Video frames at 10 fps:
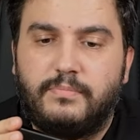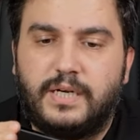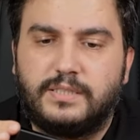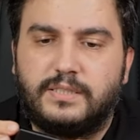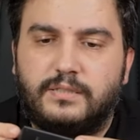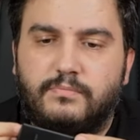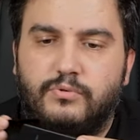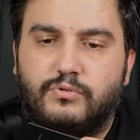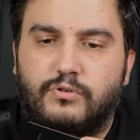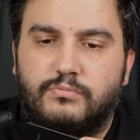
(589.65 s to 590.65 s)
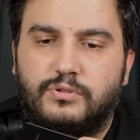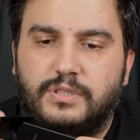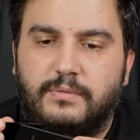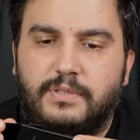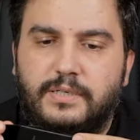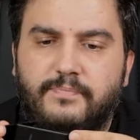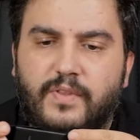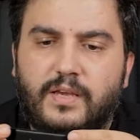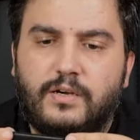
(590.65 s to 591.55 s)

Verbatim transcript: biraz büyük olmuş diyebilirim.